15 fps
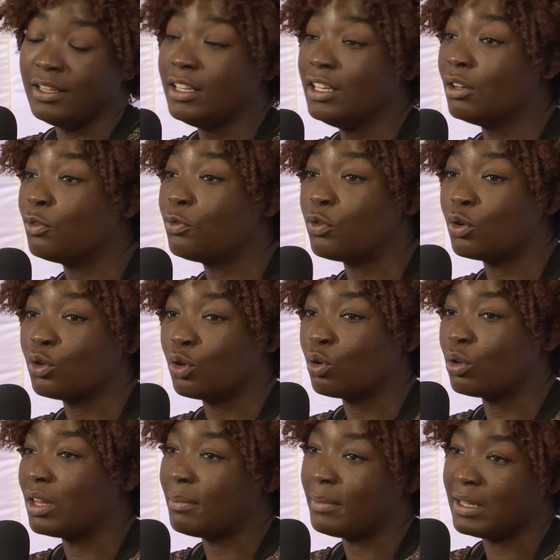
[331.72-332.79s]
il, en faut de
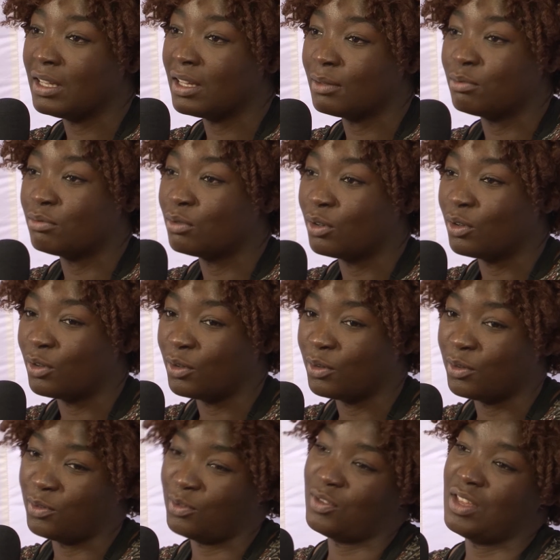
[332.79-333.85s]
toutes les manières pour
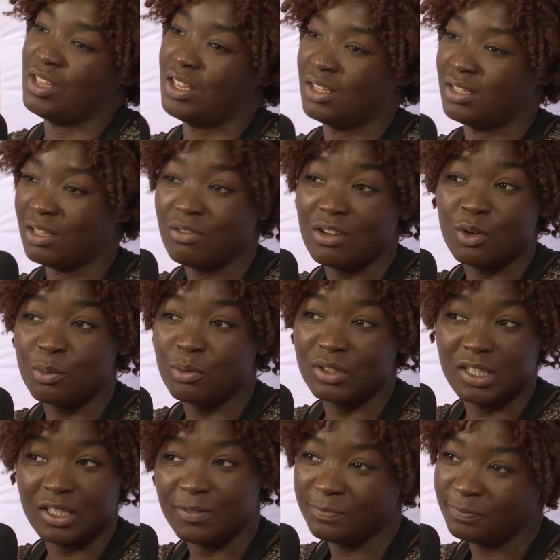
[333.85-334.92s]
euh, savoir
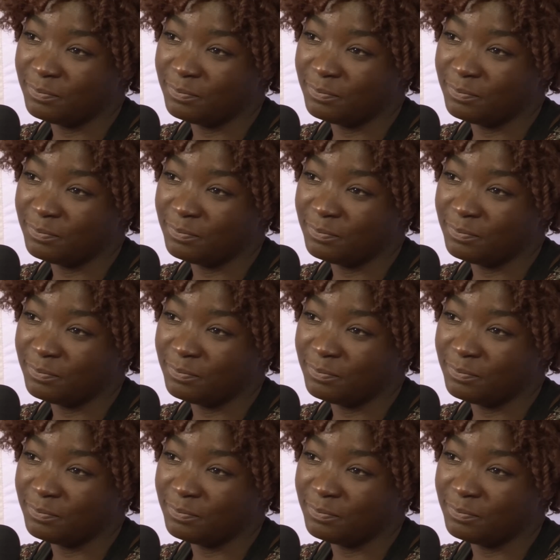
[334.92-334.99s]
rebondir.